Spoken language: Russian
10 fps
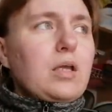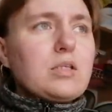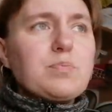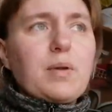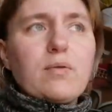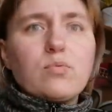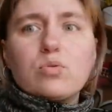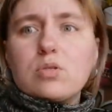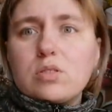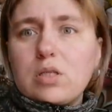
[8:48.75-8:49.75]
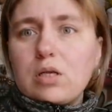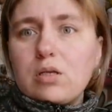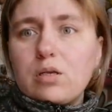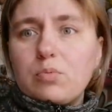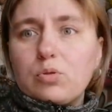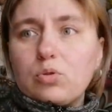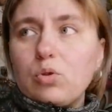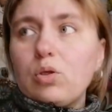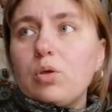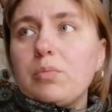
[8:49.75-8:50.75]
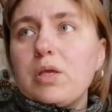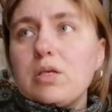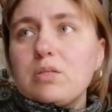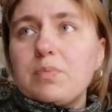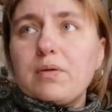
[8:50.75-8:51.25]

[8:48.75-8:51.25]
И справку со старой работы. Но ну, она у меня есть,